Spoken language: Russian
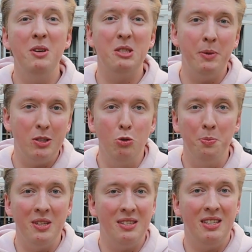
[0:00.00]
без
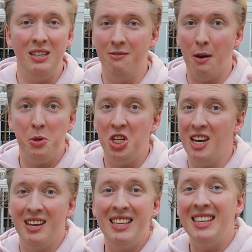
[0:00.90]
преступности
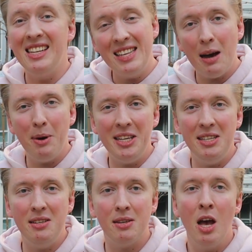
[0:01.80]
вообще нельзя
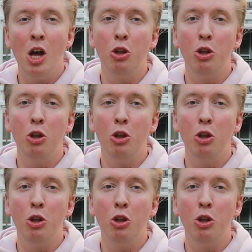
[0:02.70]
обойтись,